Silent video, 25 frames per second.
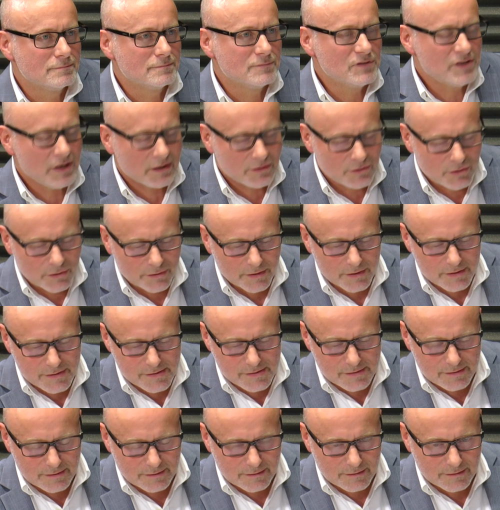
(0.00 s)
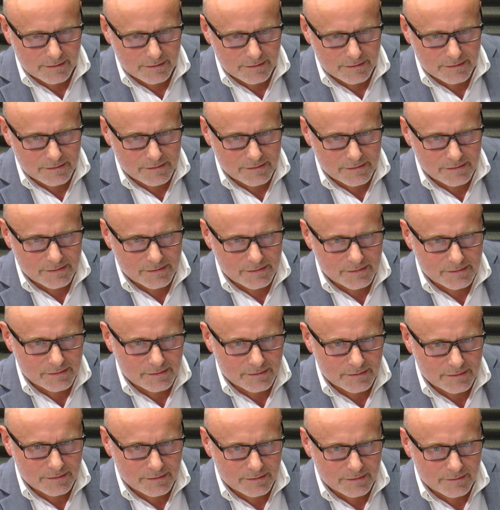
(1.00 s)
Jak to jest? Y,
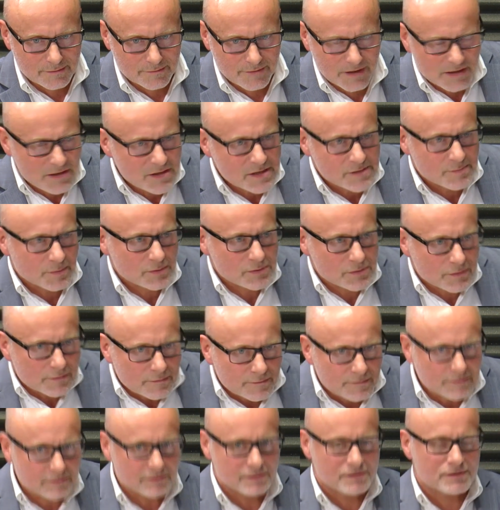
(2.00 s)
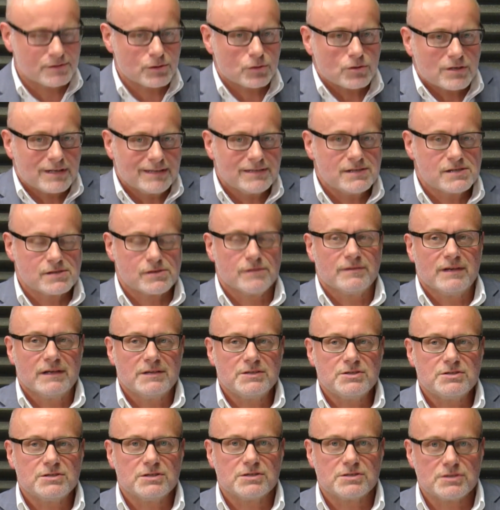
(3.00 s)
y, w jaki sposób
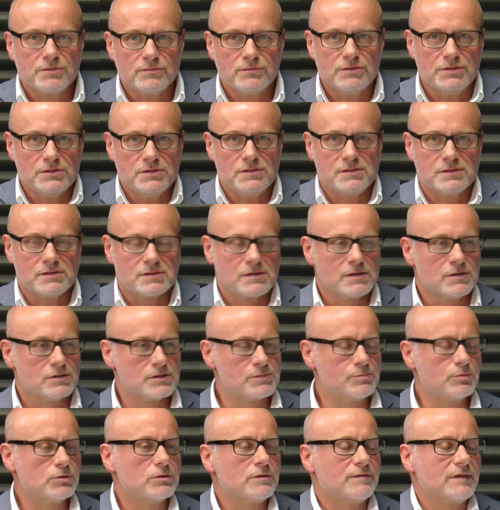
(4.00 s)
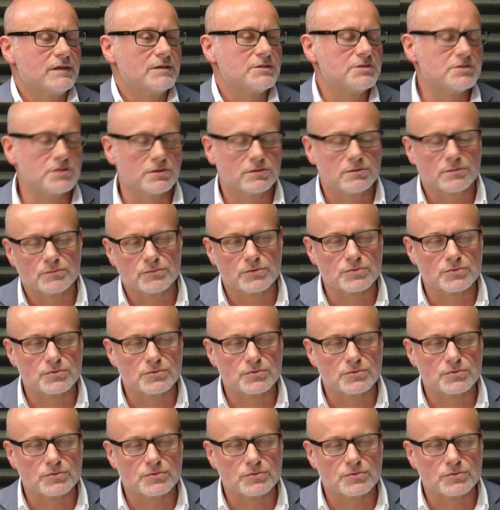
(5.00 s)
zorganizowaliście się i zbudowaliście tą